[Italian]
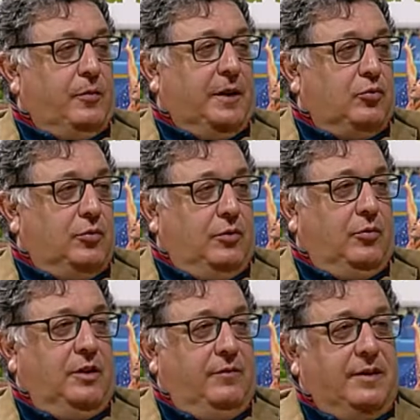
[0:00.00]
soprattutto
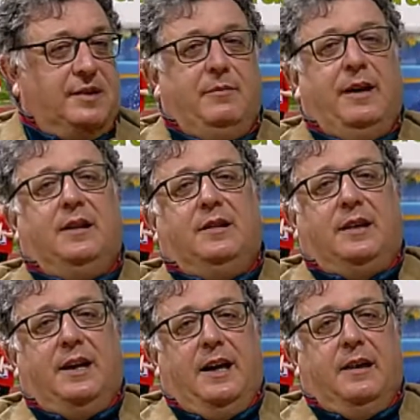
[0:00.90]
con gli
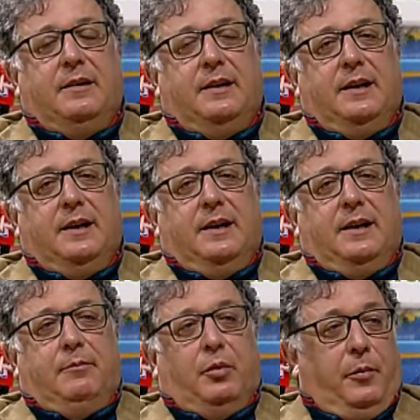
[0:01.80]
investimenti che
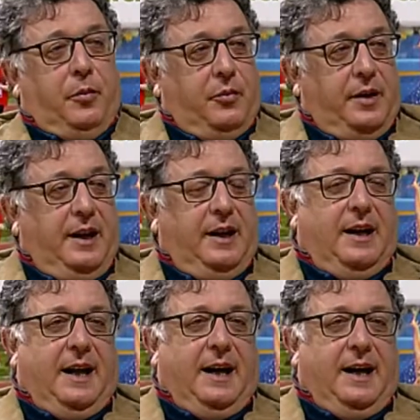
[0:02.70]
propone
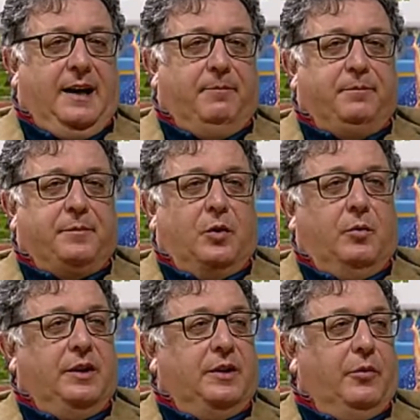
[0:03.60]
la
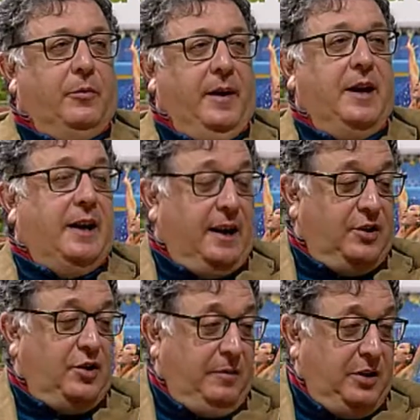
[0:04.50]
comunità europea che
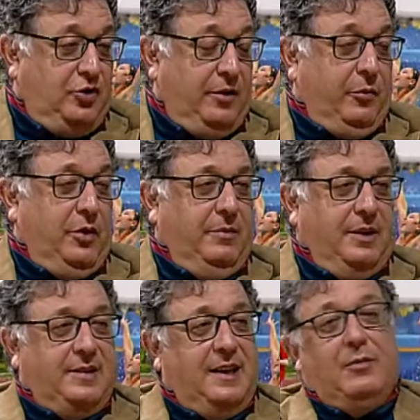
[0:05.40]
recepisce poi il
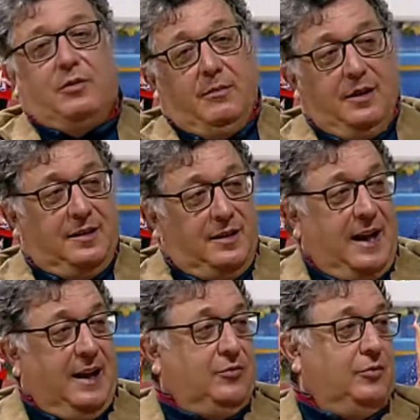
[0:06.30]
Ministero che mette in
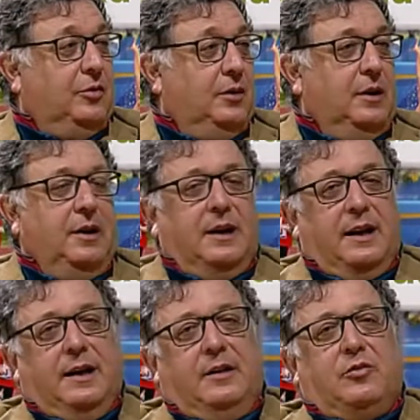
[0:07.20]
atto
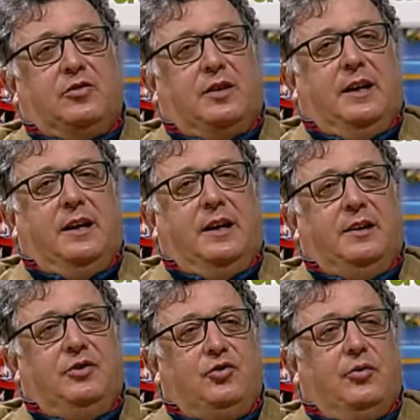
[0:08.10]
la nostra
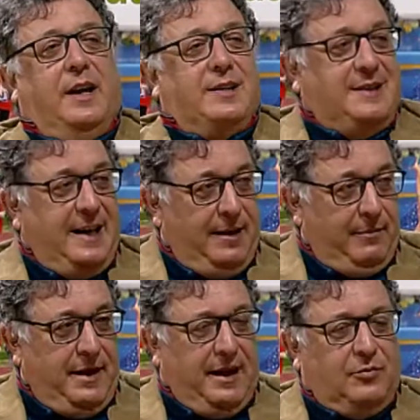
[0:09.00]
regione
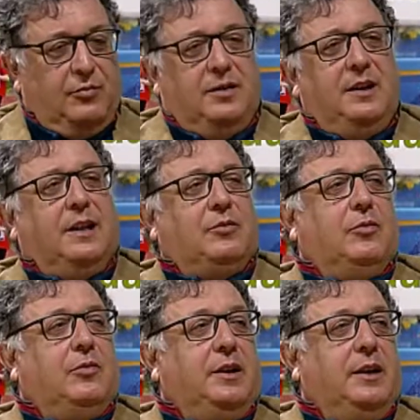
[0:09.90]
assieme a tutti gli
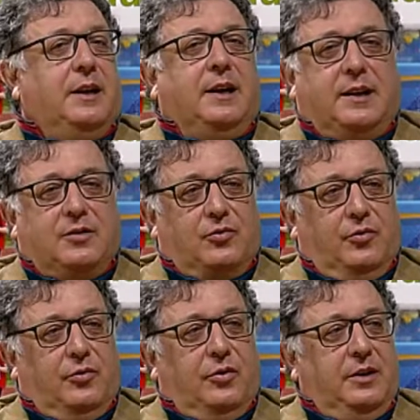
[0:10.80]
attori che
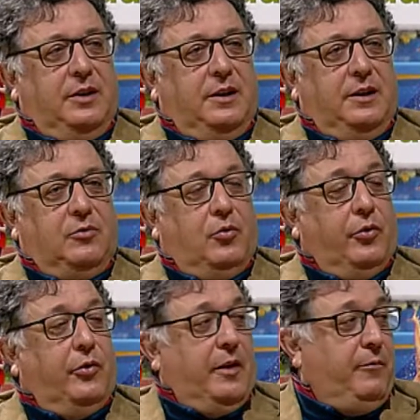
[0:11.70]
sono i,
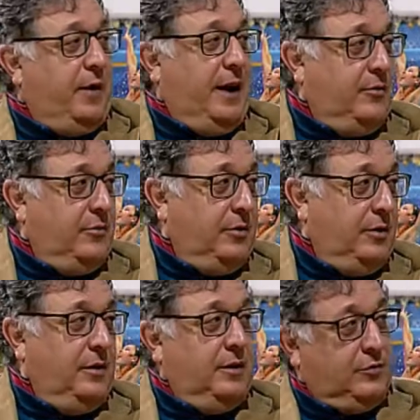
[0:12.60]
coloro che fanno
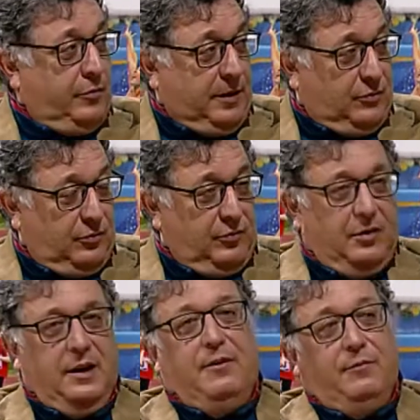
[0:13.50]

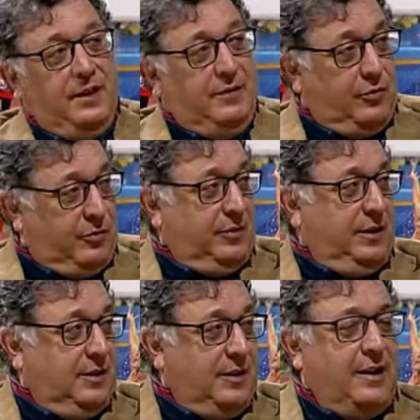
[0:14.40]
soprattutto e vivono
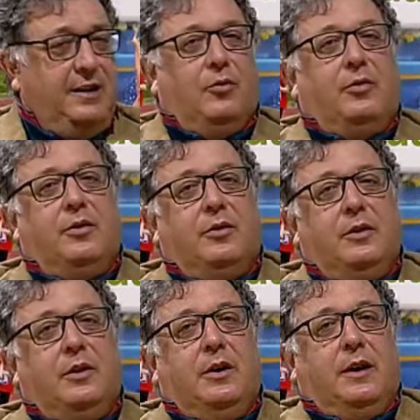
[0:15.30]
il territorio
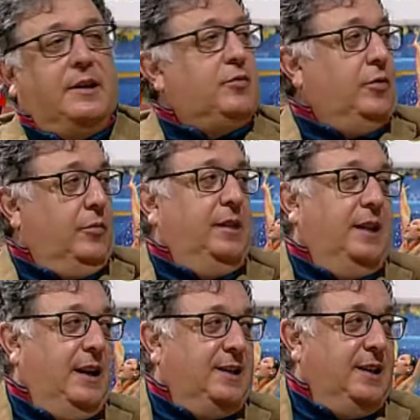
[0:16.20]
che sono
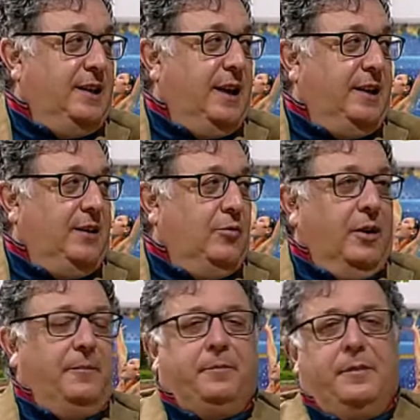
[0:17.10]
quindi le aziende
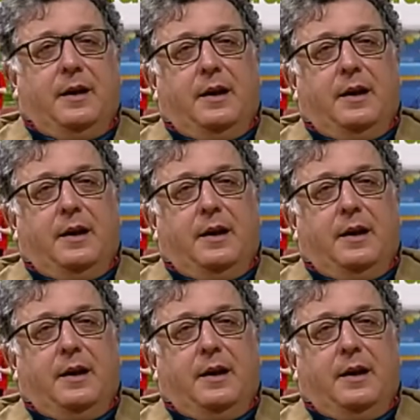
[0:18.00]
agricole.